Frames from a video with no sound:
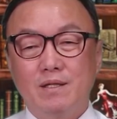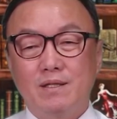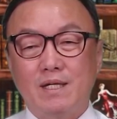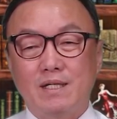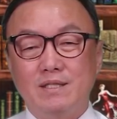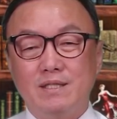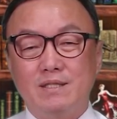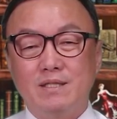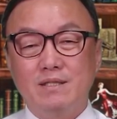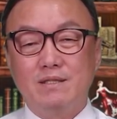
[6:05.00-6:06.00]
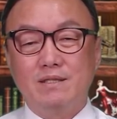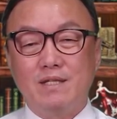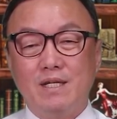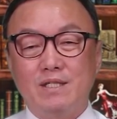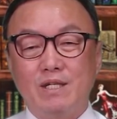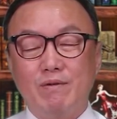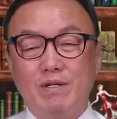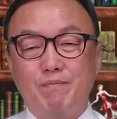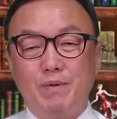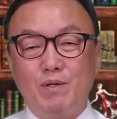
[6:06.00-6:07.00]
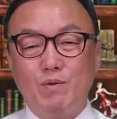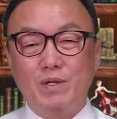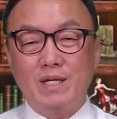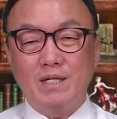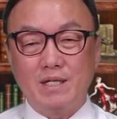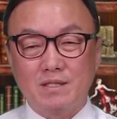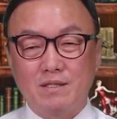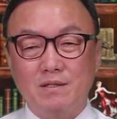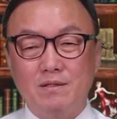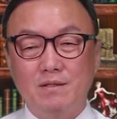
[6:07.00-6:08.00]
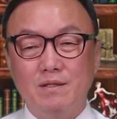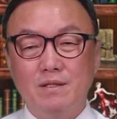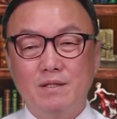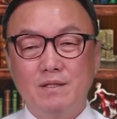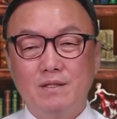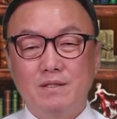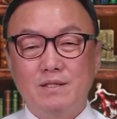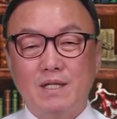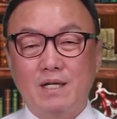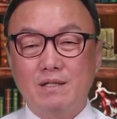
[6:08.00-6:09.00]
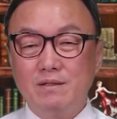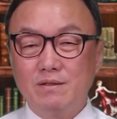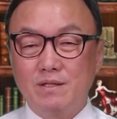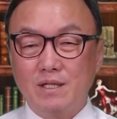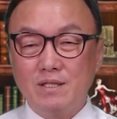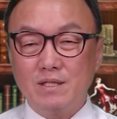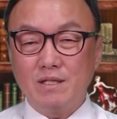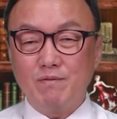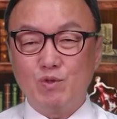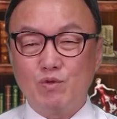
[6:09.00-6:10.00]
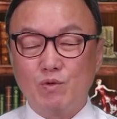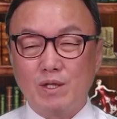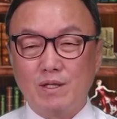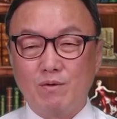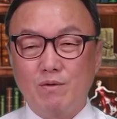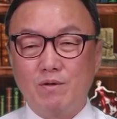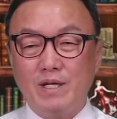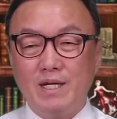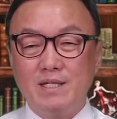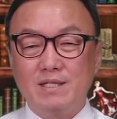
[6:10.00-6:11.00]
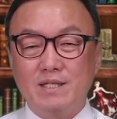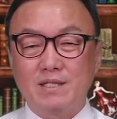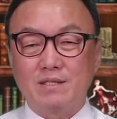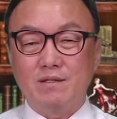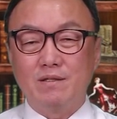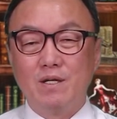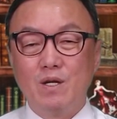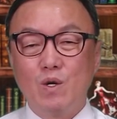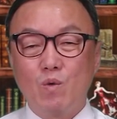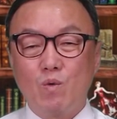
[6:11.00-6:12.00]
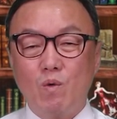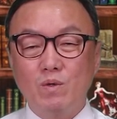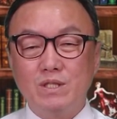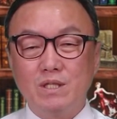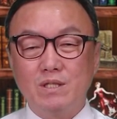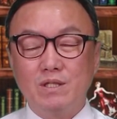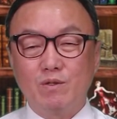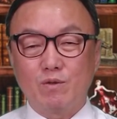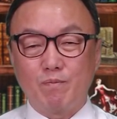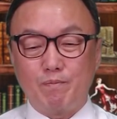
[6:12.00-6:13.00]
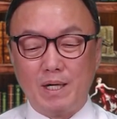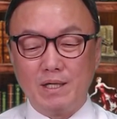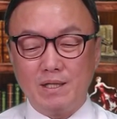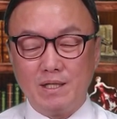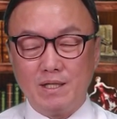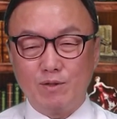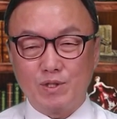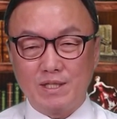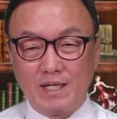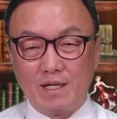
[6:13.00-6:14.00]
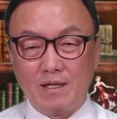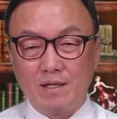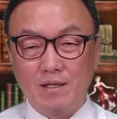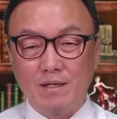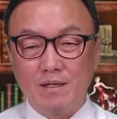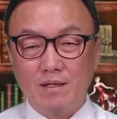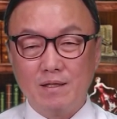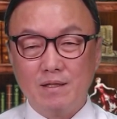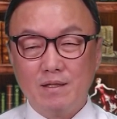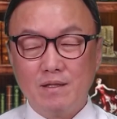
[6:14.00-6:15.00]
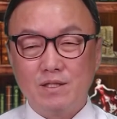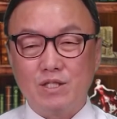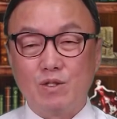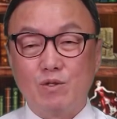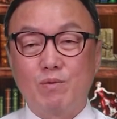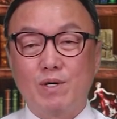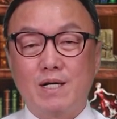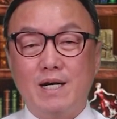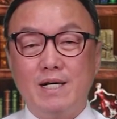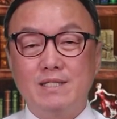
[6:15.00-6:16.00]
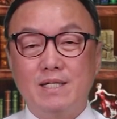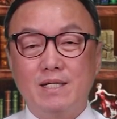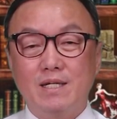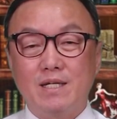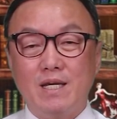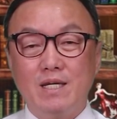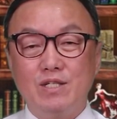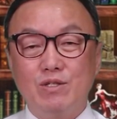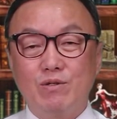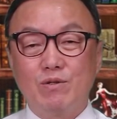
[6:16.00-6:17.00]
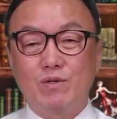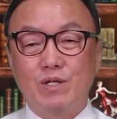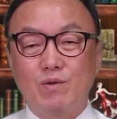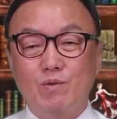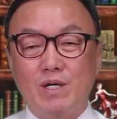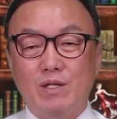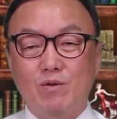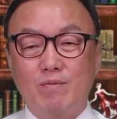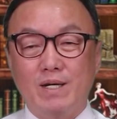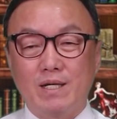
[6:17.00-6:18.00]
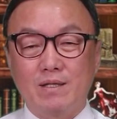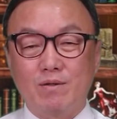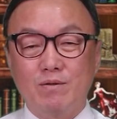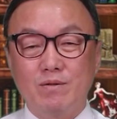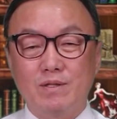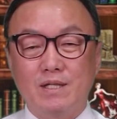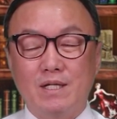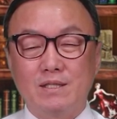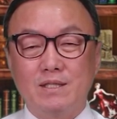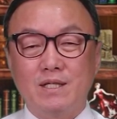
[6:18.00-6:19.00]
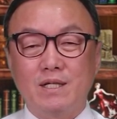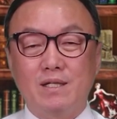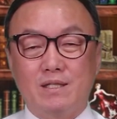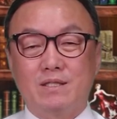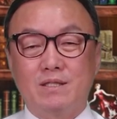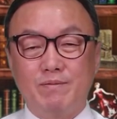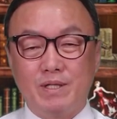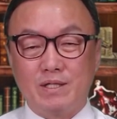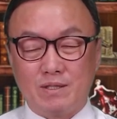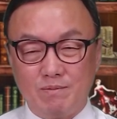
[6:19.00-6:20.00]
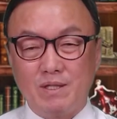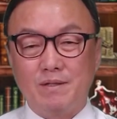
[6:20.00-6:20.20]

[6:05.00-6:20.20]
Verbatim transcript: 당시 선거 대책위원회 비공개 회의에서 사건을 어떻게 처리하면 좋겠다고 회의 자리에서 공식적으로 밝히기도 전에 지도부가 가해자에게 개인적으로 경고하겠다고 말했다고 당시 상황까지 설명했습니다.